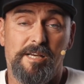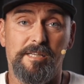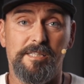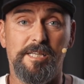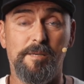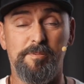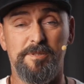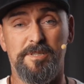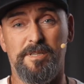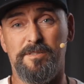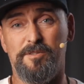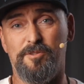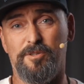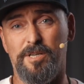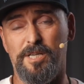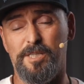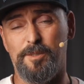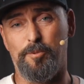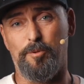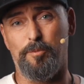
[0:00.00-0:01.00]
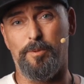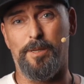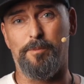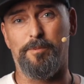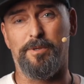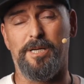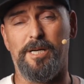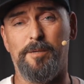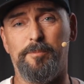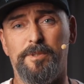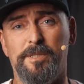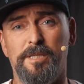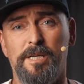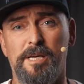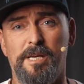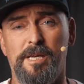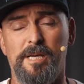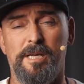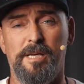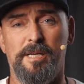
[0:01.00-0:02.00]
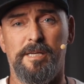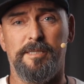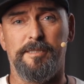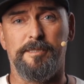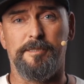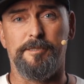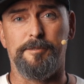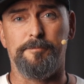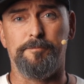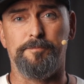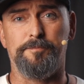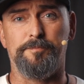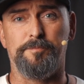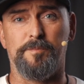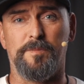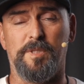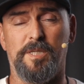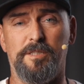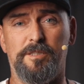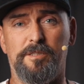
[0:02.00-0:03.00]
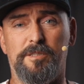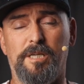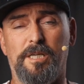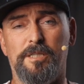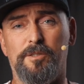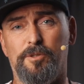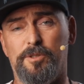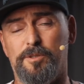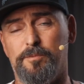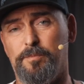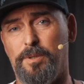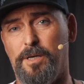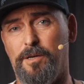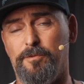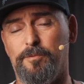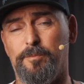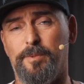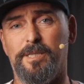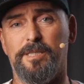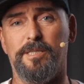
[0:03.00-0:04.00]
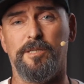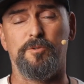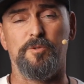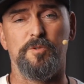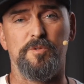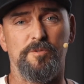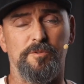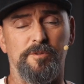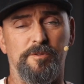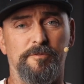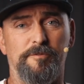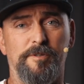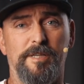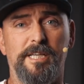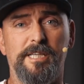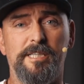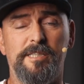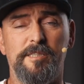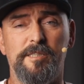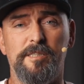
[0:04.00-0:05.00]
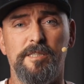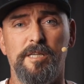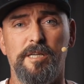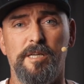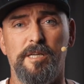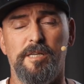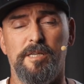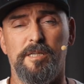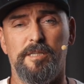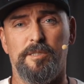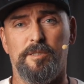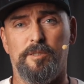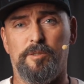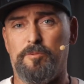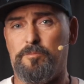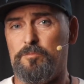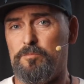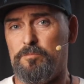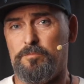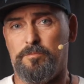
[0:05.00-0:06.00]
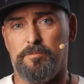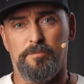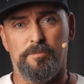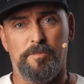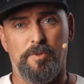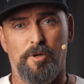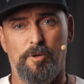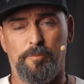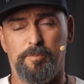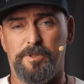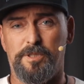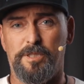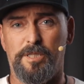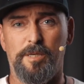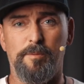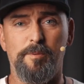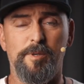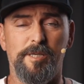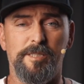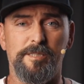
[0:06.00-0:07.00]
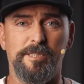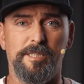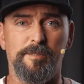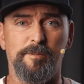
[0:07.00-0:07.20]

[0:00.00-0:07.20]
ich habe bis jetzt noch keine Probleme gehabt. Ähm, ich kann euch ein paar von meinen Akkus unten verlinken. Ob die immer in